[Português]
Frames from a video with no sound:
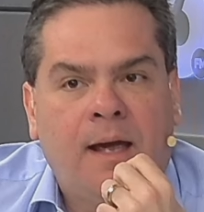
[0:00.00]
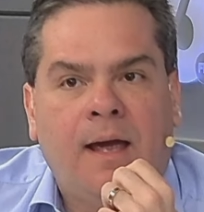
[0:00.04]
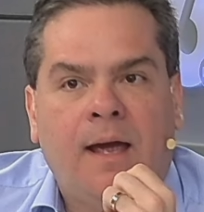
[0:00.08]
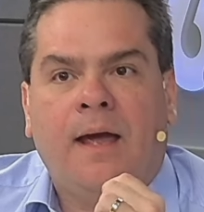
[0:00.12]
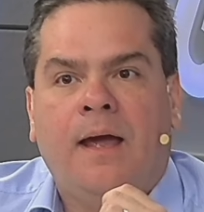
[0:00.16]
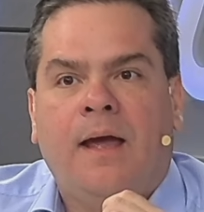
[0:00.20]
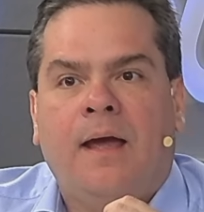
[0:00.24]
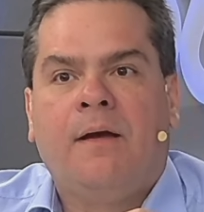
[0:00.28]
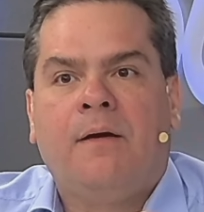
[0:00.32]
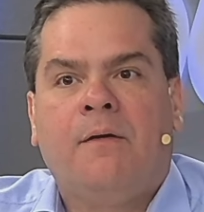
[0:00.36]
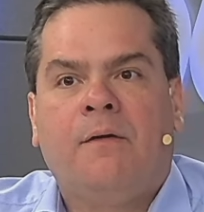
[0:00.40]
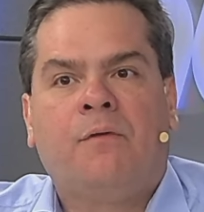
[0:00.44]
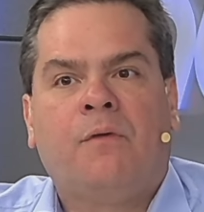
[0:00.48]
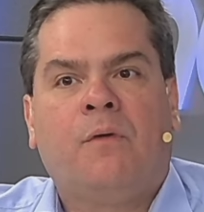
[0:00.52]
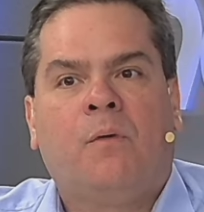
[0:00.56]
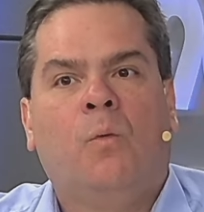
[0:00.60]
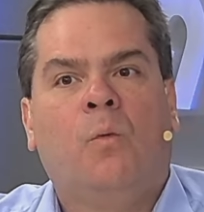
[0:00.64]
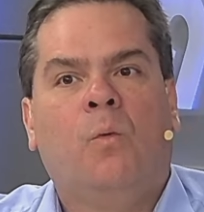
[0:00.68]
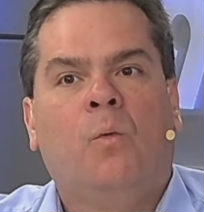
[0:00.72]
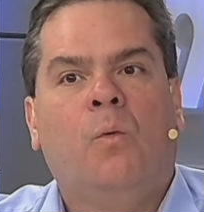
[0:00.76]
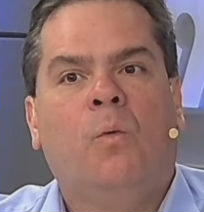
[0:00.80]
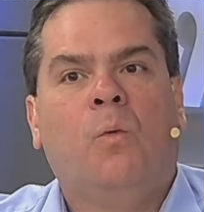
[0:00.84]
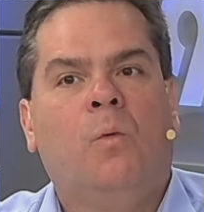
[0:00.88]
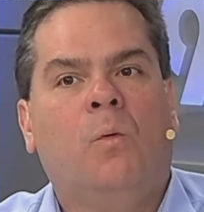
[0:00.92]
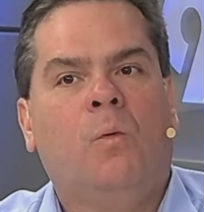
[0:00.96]
é,
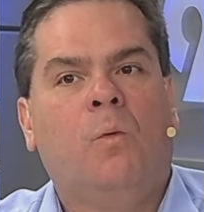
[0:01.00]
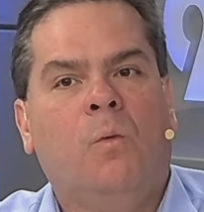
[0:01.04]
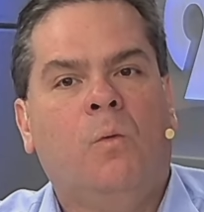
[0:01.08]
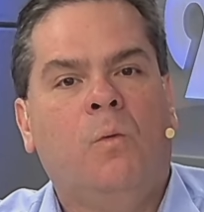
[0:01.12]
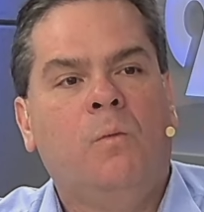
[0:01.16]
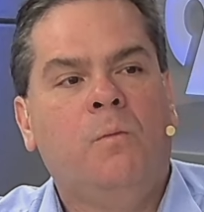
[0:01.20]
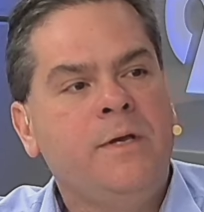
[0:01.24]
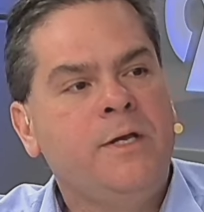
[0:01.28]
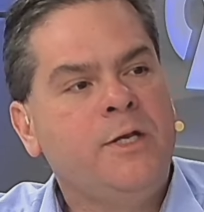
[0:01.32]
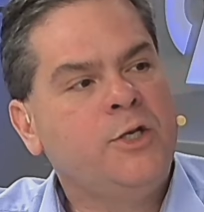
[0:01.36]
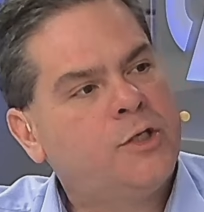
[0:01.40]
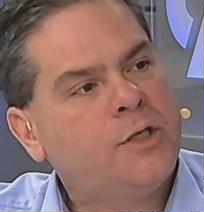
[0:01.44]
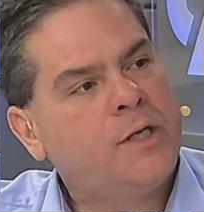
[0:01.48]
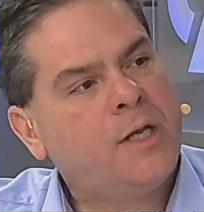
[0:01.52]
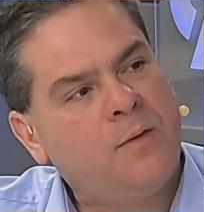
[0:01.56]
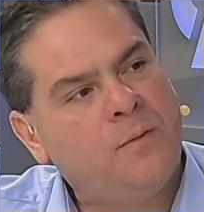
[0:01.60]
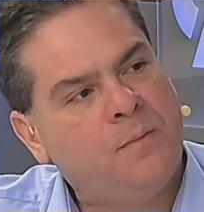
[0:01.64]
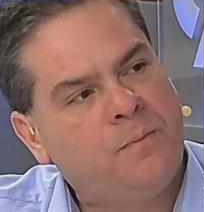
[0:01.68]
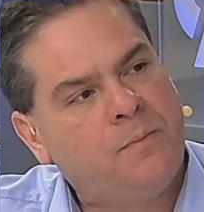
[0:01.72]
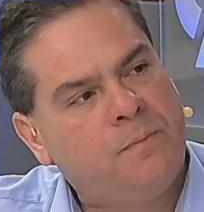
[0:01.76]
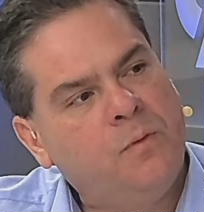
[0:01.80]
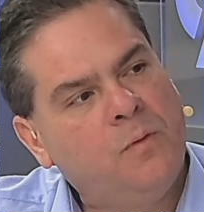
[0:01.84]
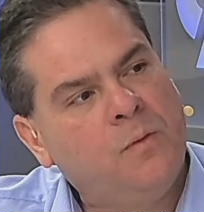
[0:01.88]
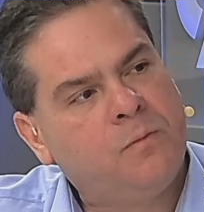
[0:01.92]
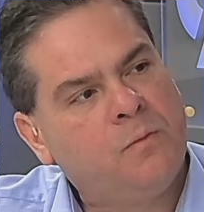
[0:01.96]
o, o
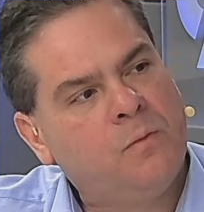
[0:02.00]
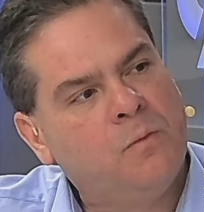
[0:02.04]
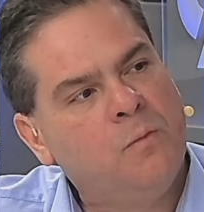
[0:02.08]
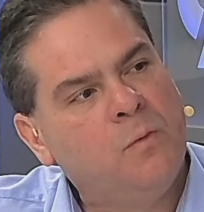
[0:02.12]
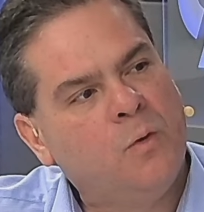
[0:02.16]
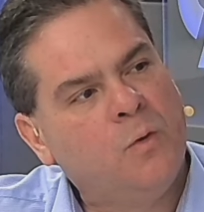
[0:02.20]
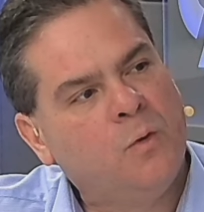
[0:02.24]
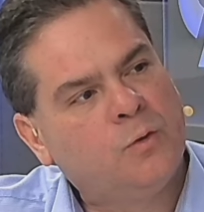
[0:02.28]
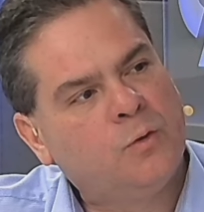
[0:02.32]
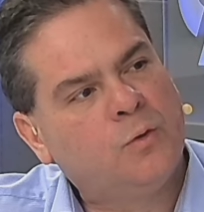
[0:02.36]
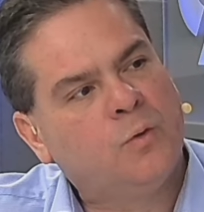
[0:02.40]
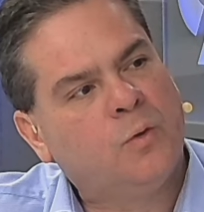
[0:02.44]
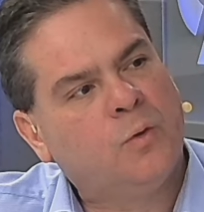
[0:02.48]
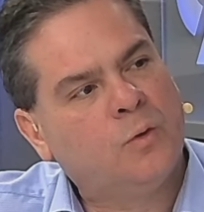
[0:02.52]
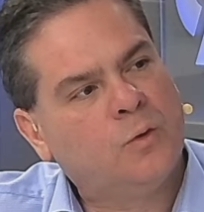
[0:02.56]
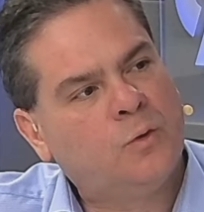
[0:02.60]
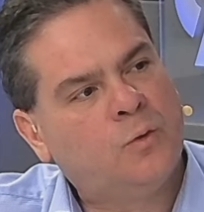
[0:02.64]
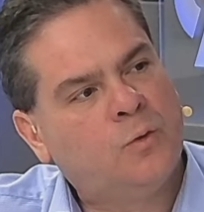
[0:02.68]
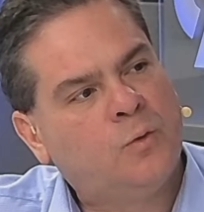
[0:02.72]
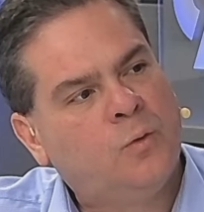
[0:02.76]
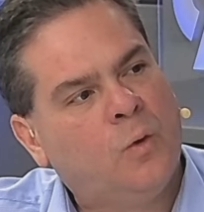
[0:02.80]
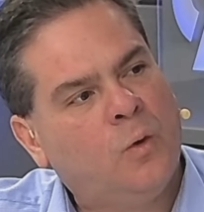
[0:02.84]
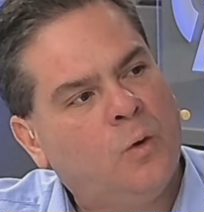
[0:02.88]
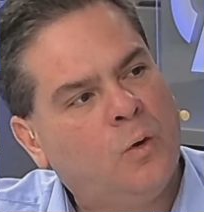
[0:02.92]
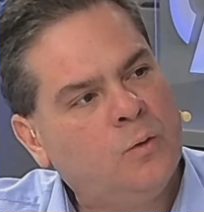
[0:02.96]
Ministério Público
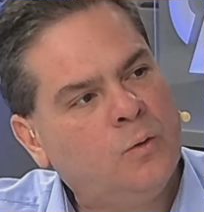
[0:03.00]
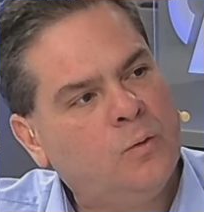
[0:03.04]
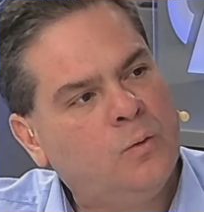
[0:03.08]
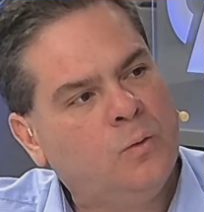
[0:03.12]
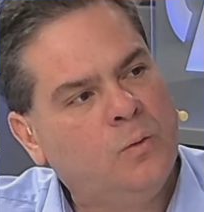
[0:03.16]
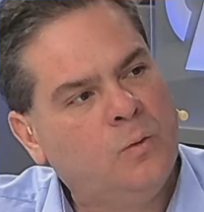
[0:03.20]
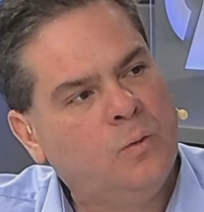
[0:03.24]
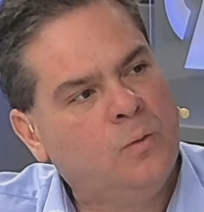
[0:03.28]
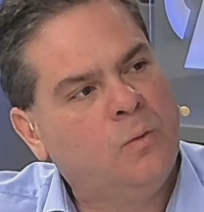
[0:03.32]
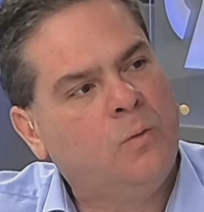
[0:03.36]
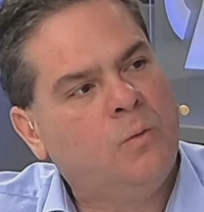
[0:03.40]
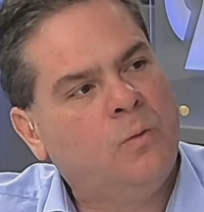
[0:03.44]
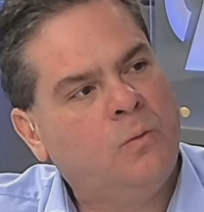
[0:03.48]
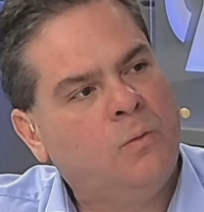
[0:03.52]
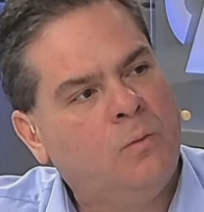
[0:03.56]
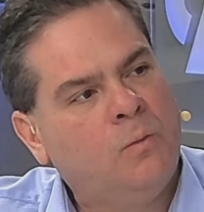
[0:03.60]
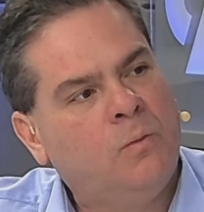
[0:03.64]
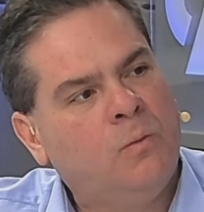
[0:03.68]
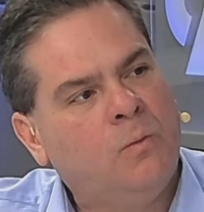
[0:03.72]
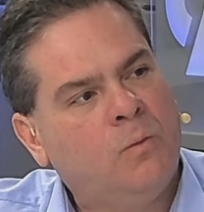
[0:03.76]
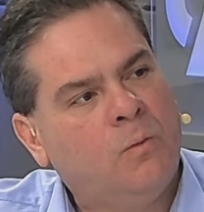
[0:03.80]
montou todo um,